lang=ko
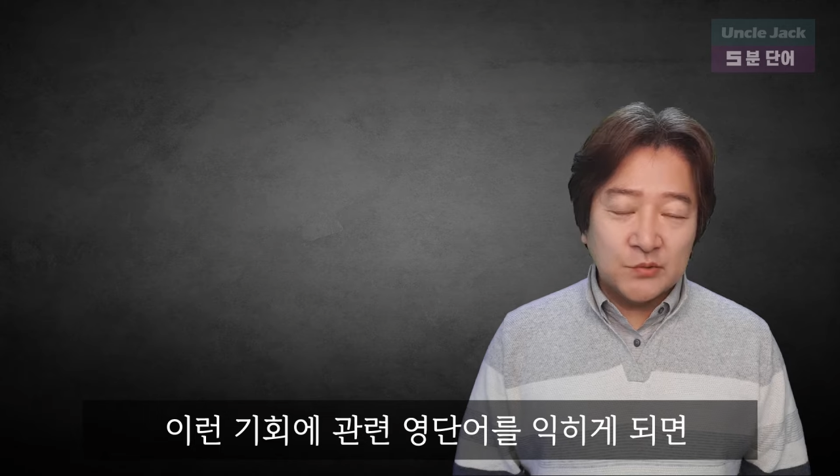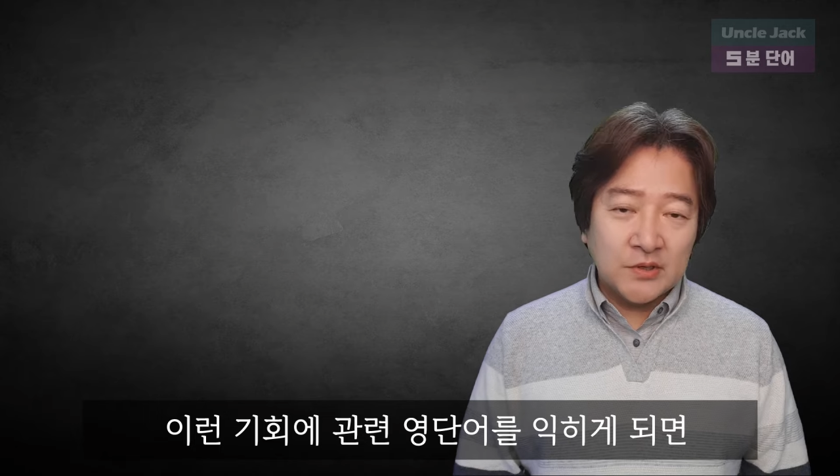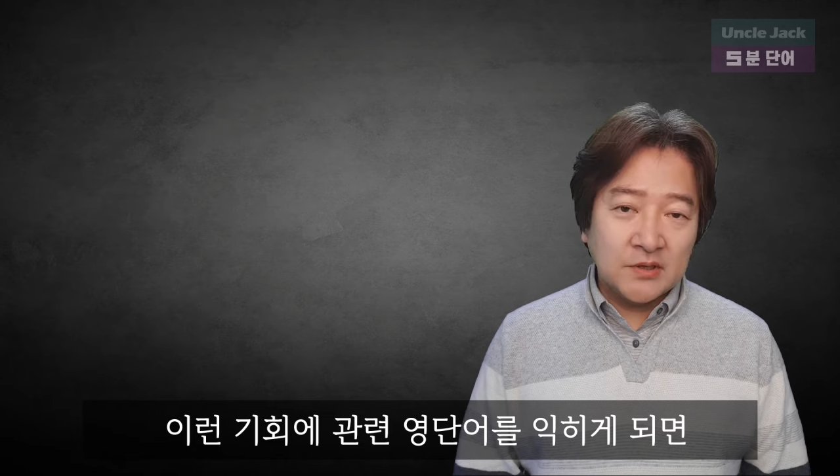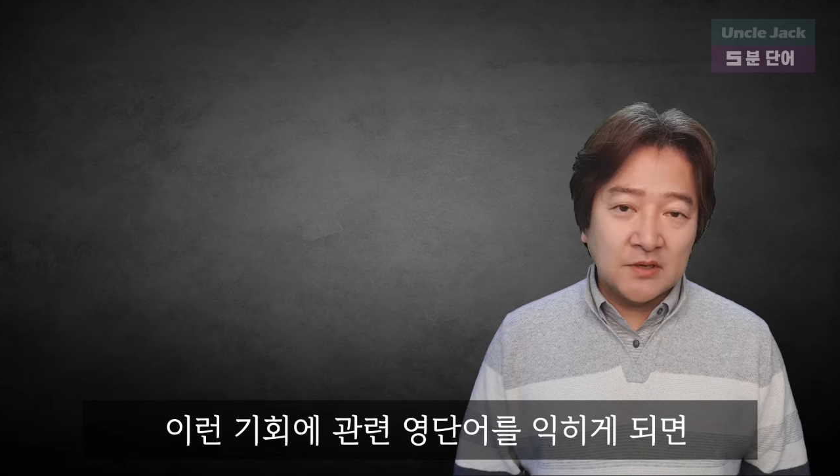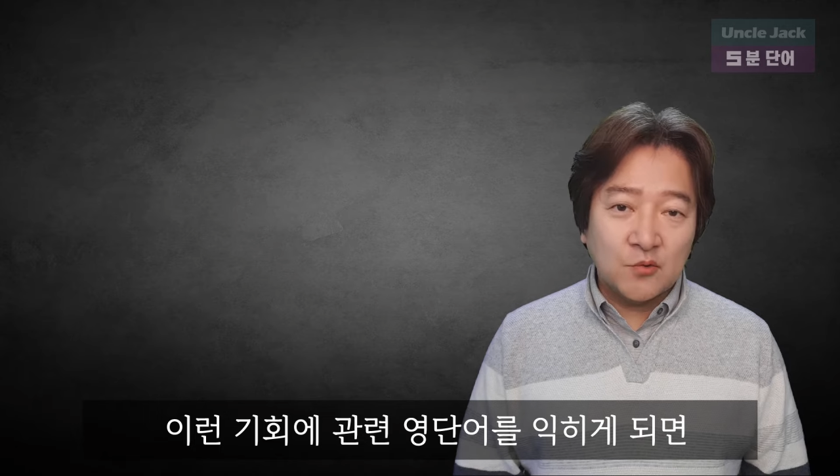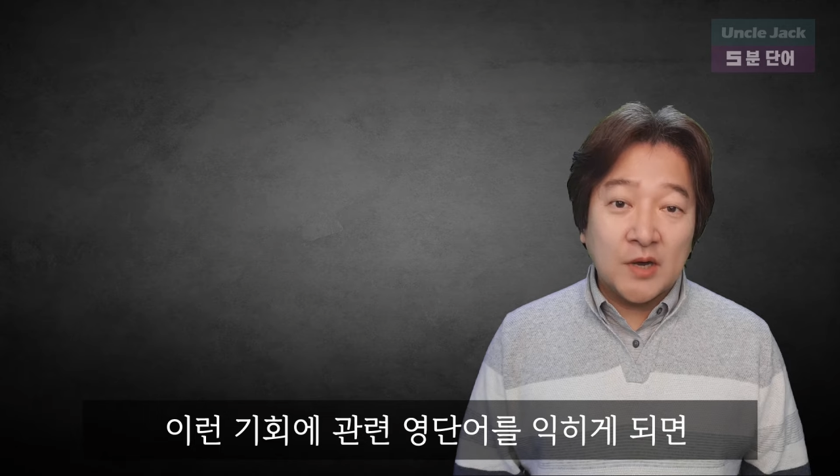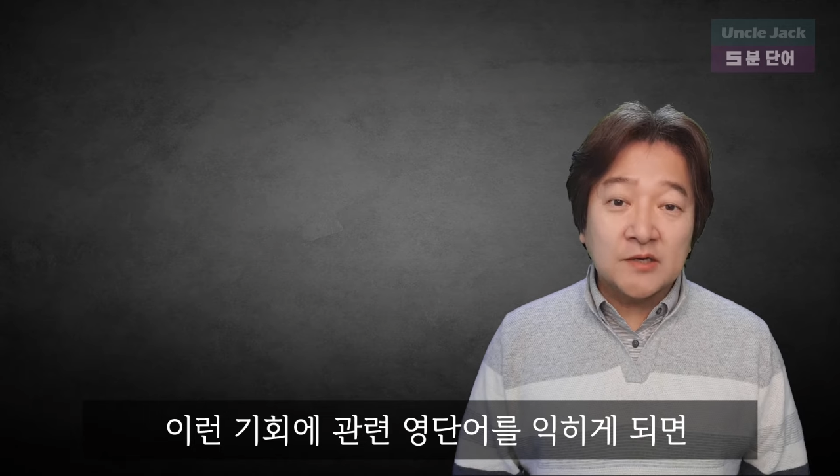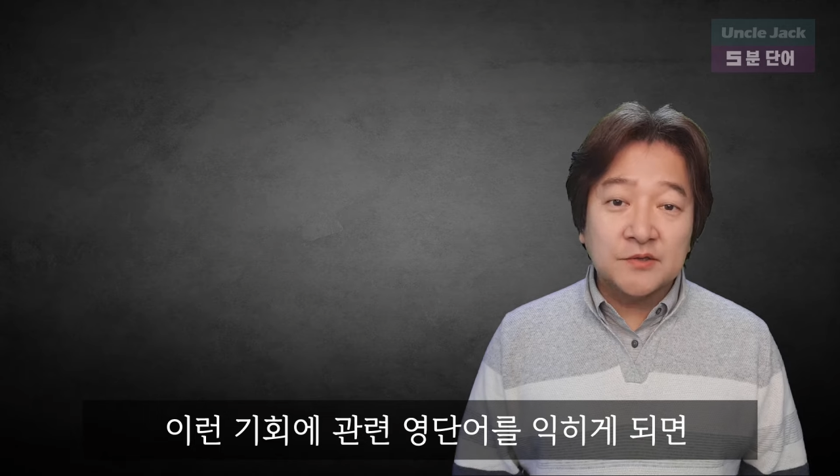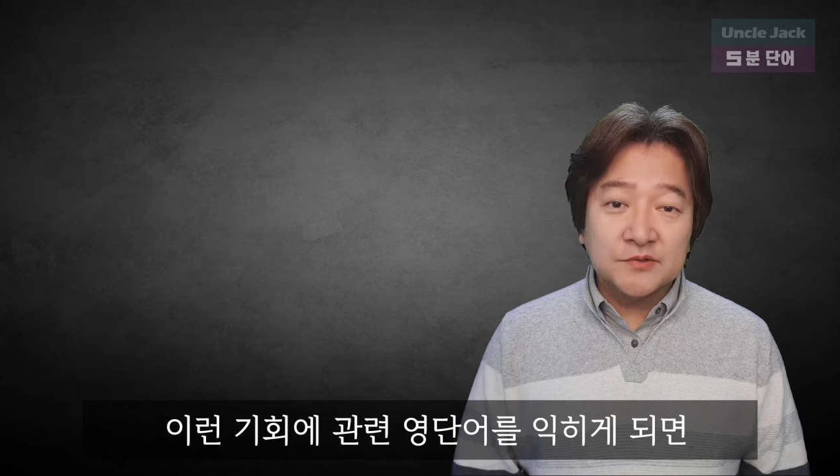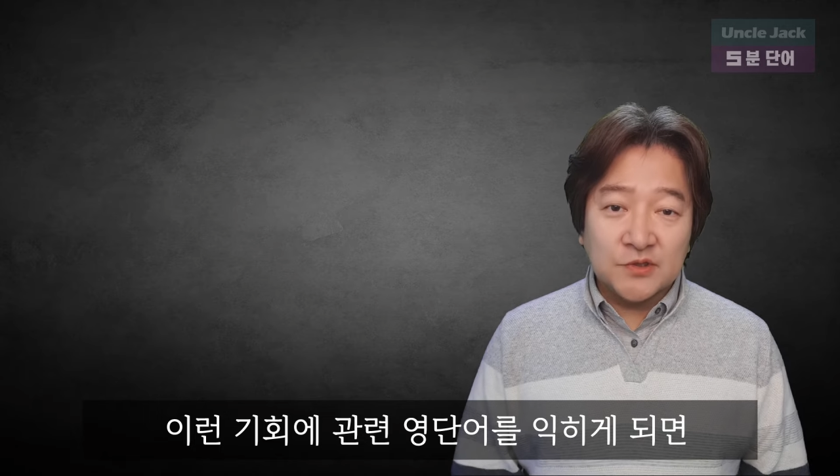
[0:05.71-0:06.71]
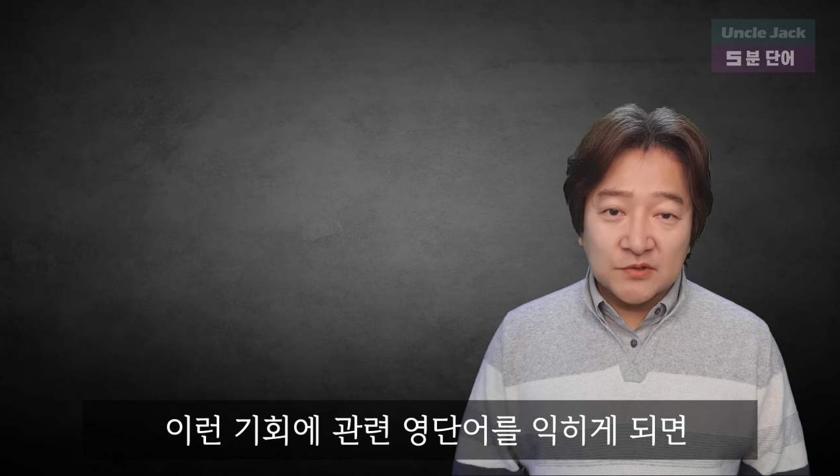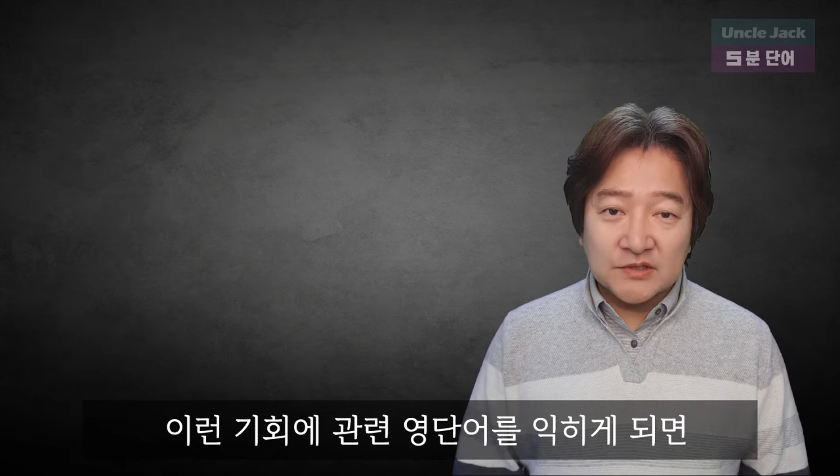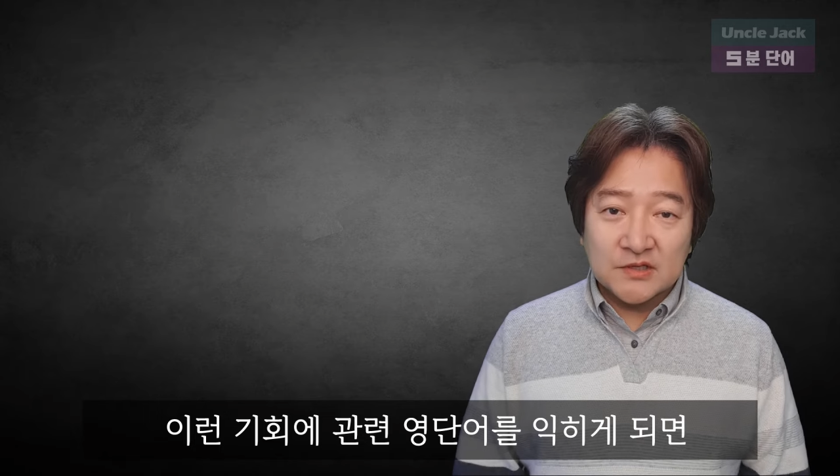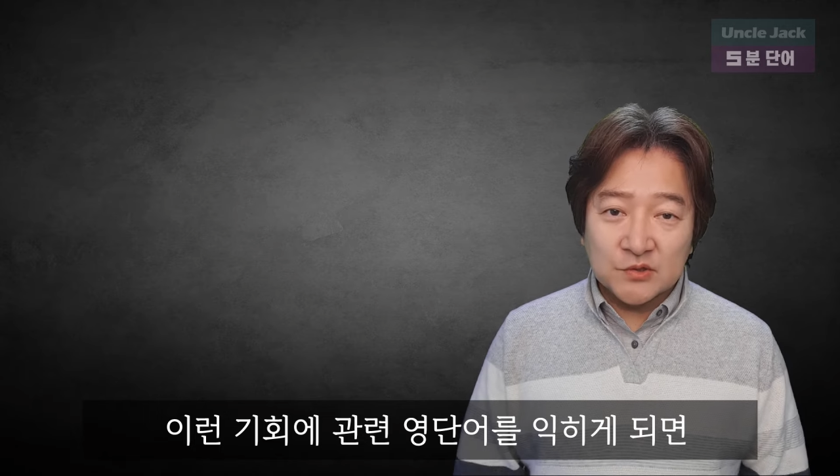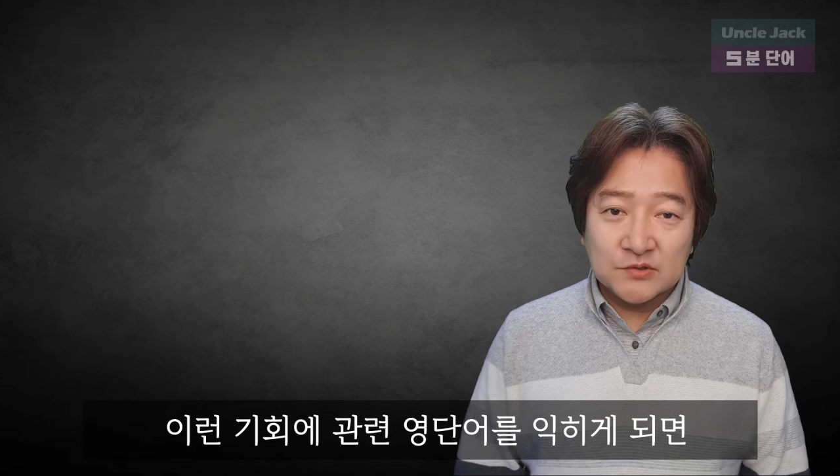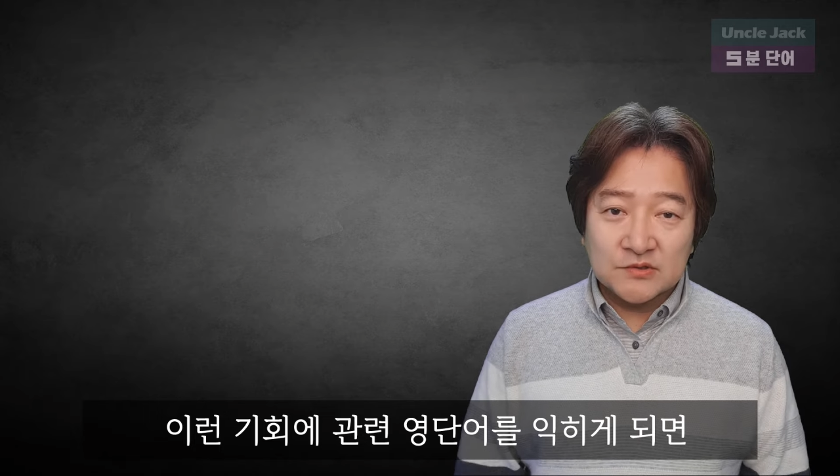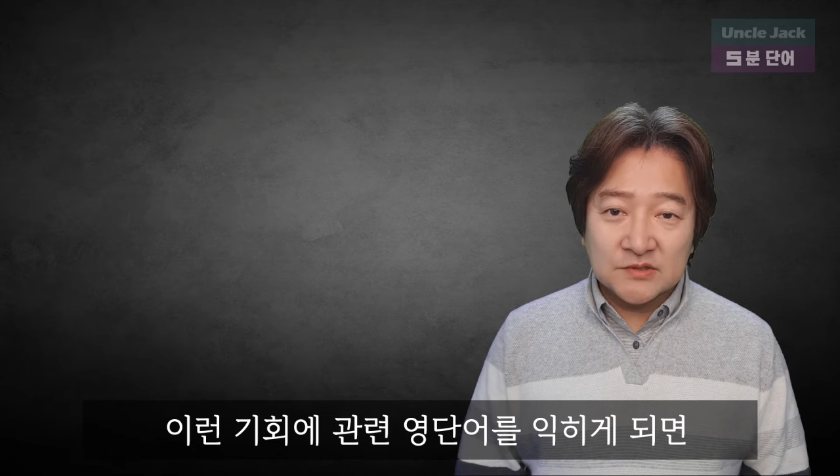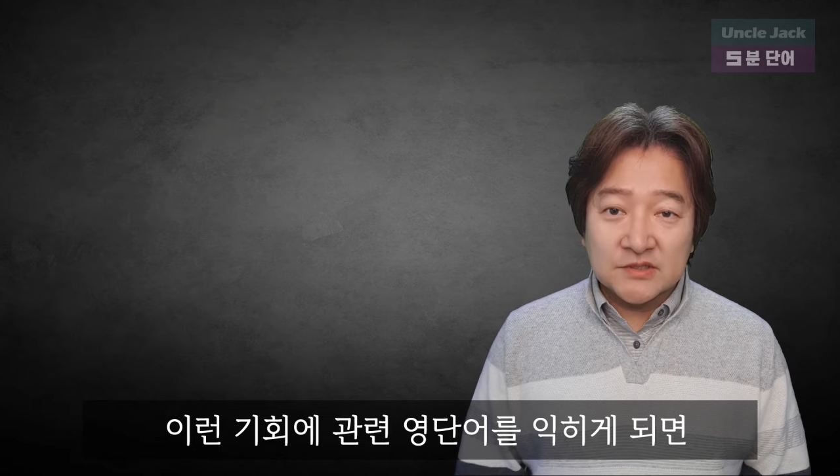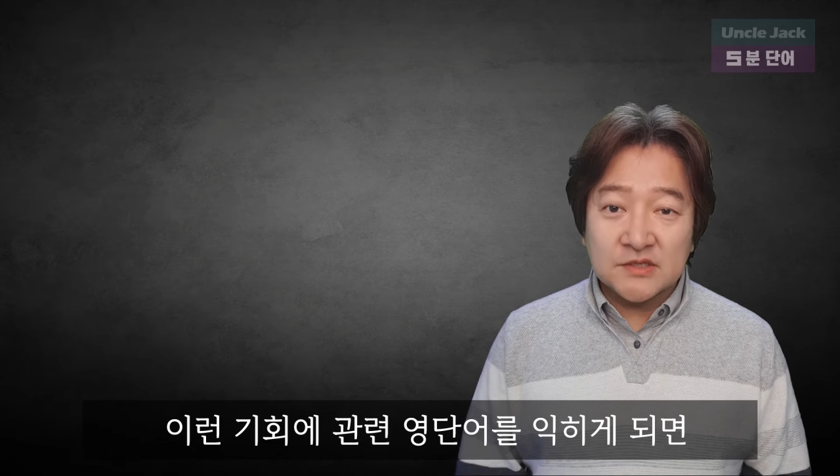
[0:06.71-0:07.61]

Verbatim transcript: 기회에 관련 영단어를